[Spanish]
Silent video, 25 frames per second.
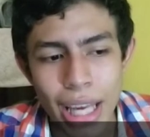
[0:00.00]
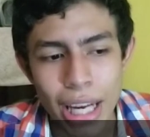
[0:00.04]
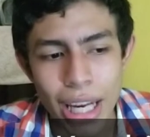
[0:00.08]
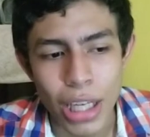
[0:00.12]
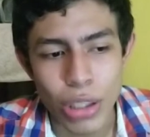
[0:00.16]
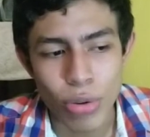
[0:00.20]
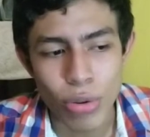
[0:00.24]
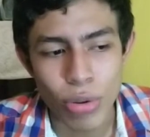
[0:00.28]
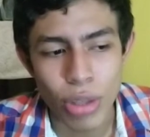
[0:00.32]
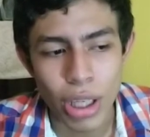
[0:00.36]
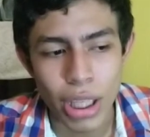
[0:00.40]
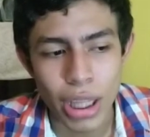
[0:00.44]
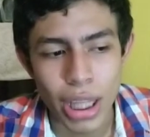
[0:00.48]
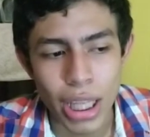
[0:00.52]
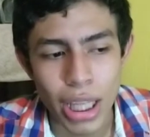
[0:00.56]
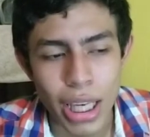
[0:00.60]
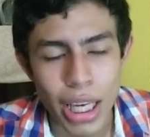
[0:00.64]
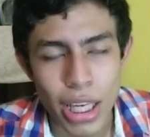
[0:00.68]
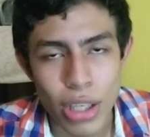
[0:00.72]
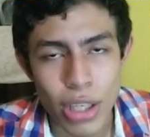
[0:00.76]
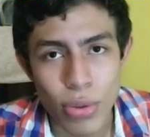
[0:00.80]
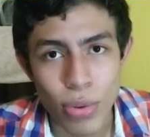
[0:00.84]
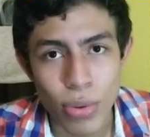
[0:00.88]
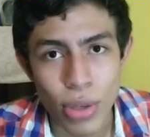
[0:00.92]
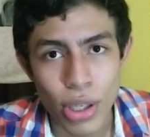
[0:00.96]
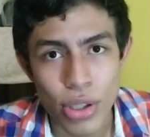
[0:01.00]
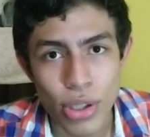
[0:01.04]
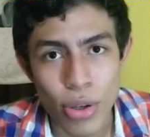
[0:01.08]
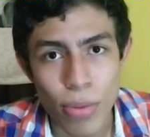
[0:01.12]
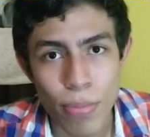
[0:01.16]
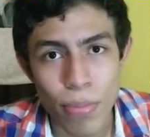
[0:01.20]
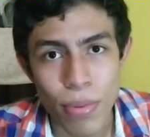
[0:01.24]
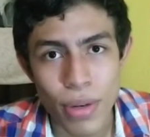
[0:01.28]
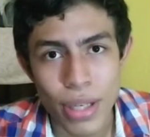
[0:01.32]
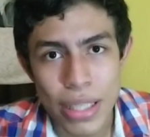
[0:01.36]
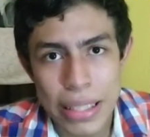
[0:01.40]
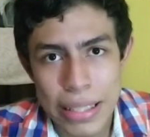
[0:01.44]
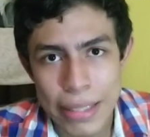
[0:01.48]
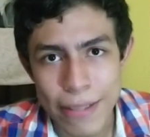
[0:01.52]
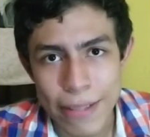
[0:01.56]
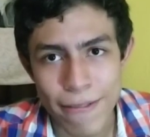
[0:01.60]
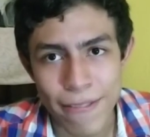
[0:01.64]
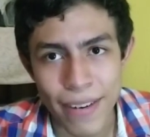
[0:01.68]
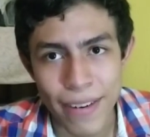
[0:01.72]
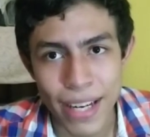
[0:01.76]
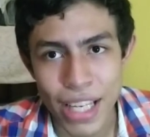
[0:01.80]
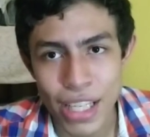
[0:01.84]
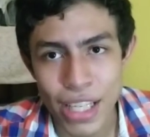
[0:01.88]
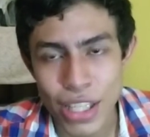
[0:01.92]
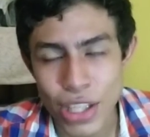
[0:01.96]
y el estudiante que hizo eso pues
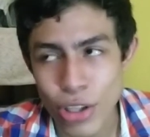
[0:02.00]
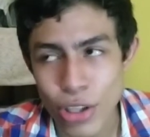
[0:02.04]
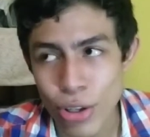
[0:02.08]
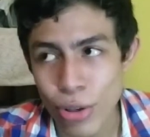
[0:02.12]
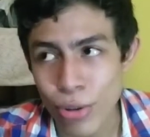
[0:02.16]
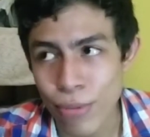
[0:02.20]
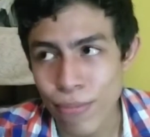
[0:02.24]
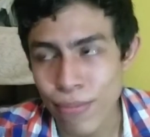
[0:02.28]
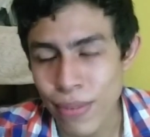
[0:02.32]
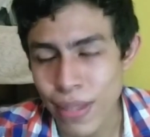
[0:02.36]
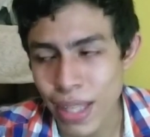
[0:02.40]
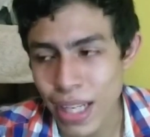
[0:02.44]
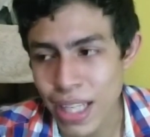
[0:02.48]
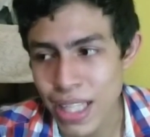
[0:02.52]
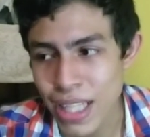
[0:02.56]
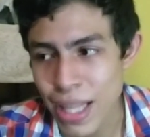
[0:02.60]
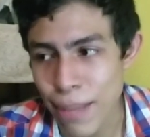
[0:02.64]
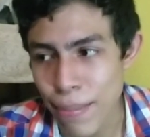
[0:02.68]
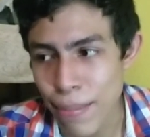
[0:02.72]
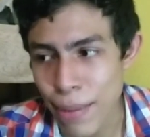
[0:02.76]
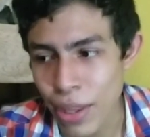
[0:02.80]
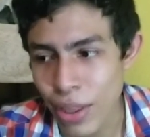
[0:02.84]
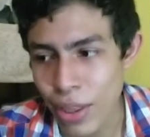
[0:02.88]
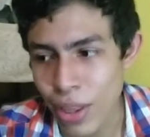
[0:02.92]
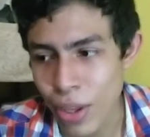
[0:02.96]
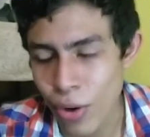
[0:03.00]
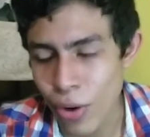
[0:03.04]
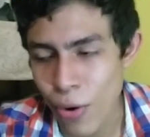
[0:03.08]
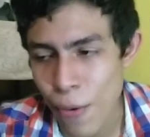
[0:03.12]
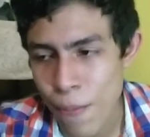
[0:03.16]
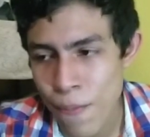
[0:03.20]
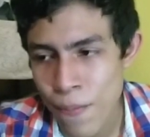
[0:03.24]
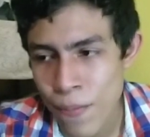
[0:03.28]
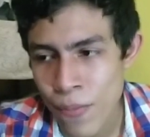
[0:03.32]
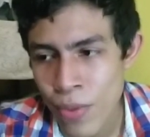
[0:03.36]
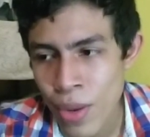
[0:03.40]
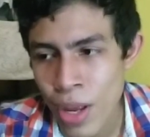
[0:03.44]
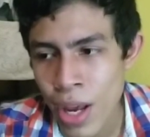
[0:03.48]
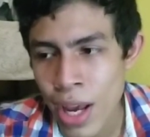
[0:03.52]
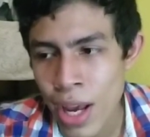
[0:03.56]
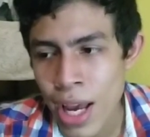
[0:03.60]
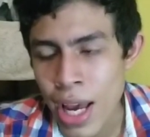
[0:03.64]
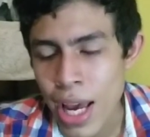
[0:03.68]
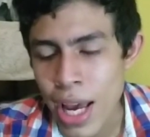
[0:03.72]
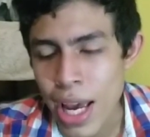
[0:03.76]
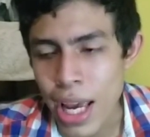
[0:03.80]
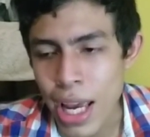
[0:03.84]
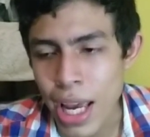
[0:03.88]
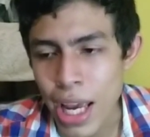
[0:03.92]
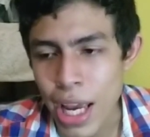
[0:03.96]
falleció tristemente, ¿no?
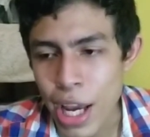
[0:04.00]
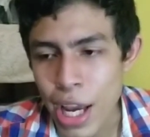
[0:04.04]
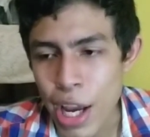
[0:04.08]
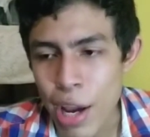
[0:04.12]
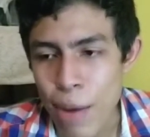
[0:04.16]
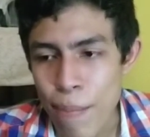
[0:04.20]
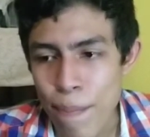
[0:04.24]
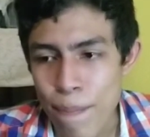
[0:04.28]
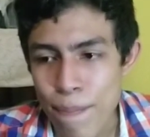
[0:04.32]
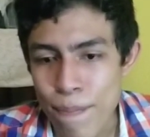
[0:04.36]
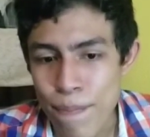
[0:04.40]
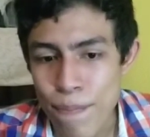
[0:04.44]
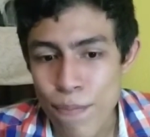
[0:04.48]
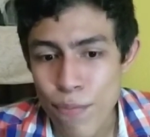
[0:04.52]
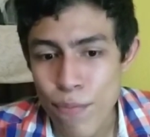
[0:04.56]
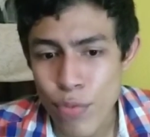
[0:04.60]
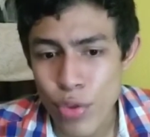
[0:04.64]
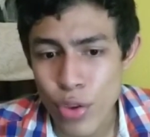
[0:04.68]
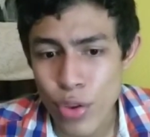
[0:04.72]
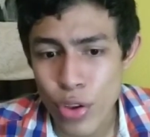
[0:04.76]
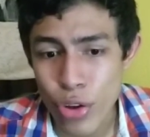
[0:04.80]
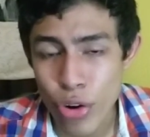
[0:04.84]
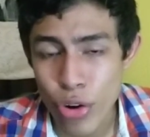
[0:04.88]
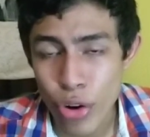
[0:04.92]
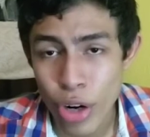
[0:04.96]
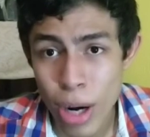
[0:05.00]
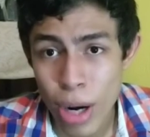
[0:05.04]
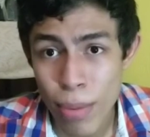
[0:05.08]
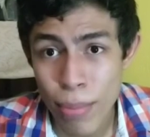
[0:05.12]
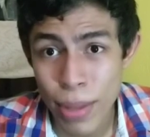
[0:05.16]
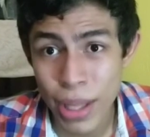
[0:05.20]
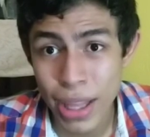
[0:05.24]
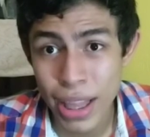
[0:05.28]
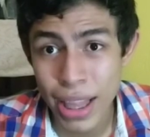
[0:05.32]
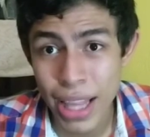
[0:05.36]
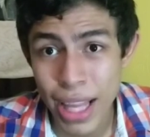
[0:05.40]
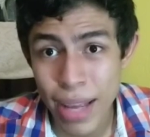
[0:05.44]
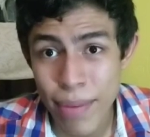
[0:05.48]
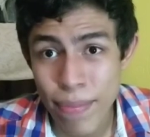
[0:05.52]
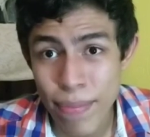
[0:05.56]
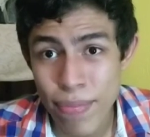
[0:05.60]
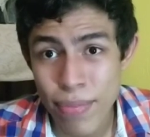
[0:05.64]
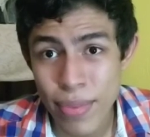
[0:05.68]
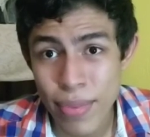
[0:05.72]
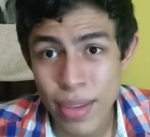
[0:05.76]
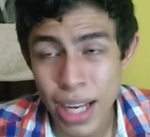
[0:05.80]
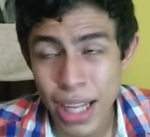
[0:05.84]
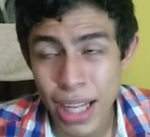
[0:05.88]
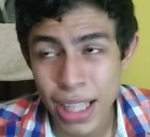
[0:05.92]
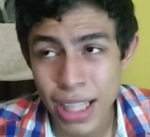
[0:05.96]
Eh, yo realmente,
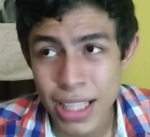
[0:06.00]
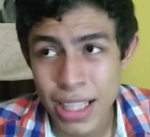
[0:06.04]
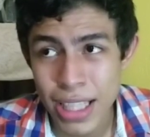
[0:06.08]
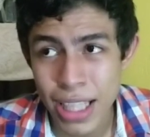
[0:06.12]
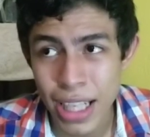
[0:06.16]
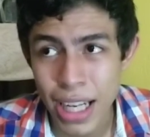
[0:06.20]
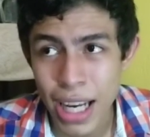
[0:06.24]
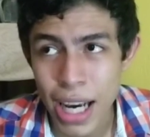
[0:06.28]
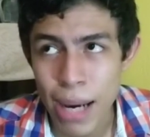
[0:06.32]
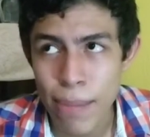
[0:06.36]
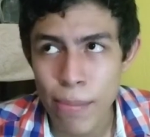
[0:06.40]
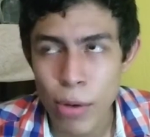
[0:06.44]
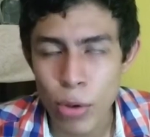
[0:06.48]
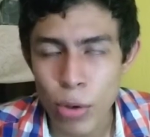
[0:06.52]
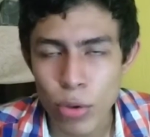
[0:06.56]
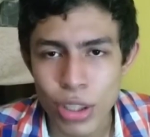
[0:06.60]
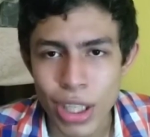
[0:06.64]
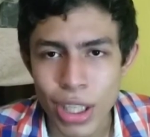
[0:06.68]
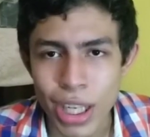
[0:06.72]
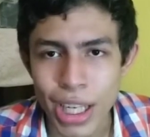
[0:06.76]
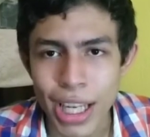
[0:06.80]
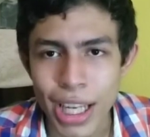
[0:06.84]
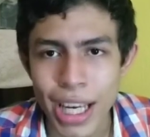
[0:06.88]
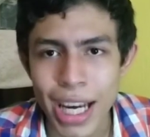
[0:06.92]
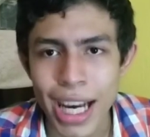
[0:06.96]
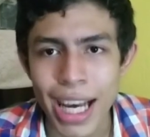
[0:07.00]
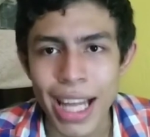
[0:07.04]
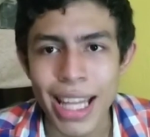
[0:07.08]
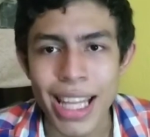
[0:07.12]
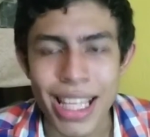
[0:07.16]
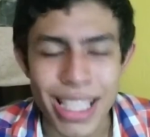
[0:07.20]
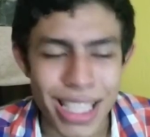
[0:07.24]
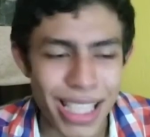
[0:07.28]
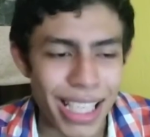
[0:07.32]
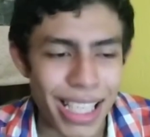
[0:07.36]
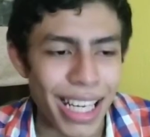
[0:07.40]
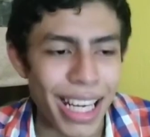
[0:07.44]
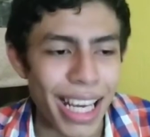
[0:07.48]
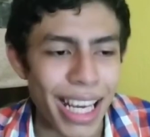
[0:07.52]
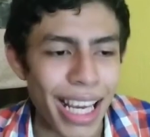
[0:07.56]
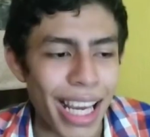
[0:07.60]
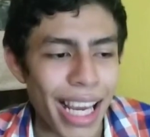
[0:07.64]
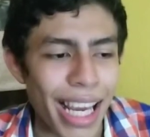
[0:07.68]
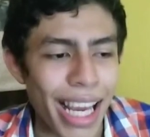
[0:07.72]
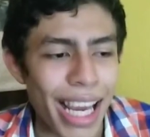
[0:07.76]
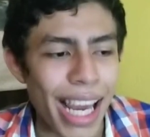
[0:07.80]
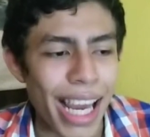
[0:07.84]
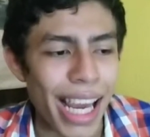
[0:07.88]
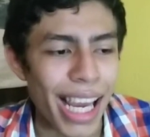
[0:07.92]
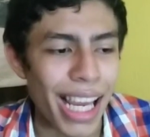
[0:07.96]
antes que nada, me gustaría decir
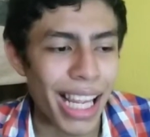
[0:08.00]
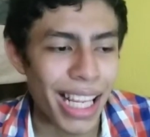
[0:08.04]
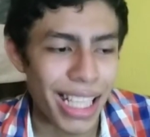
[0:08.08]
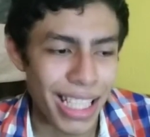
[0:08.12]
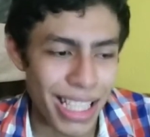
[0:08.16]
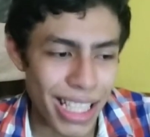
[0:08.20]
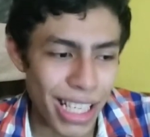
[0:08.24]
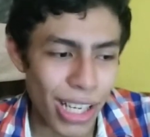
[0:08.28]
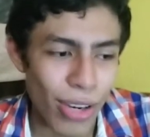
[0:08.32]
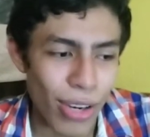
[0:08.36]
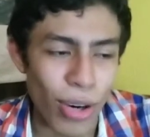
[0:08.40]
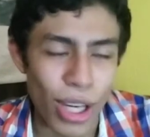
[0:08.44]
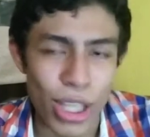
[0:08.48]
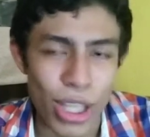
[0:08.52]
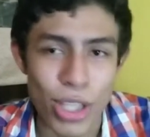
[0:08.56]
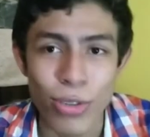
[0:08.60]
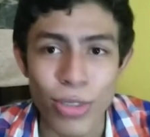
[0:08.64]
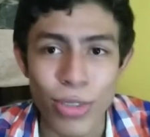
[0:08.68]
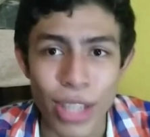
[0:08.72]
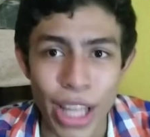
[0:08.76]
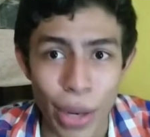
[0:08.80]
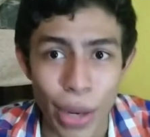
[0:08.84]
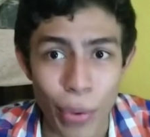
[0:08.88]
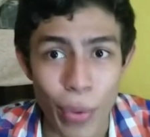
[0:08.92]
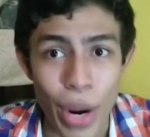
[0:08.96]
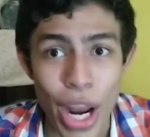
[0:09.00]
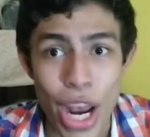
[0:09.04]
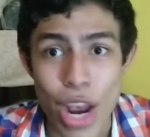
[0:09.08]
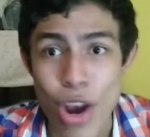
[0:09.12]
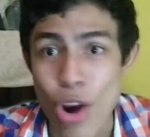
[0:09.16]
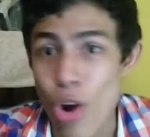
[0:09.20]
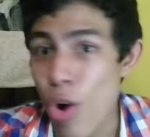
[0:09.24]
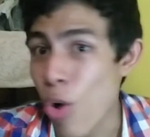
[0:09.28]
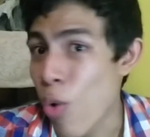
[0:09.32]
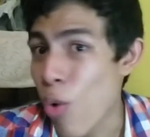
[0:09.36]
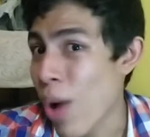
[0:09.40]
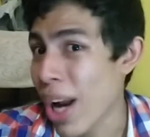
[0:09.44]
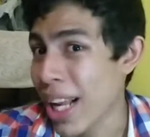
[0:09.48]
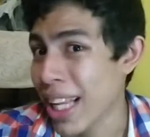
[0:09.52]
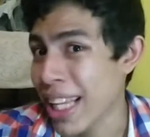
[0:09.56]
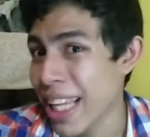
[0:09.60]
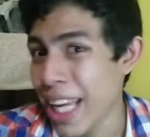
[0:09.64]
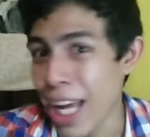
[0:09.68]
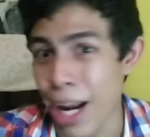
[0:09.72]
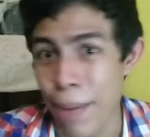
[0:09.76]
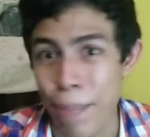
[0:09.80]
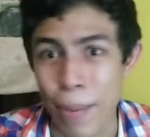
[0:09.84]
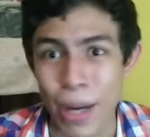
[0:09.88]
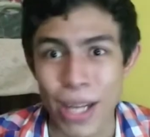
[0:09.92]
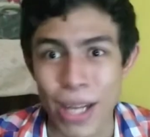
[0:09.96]
que el chico es un héroe, no cualquier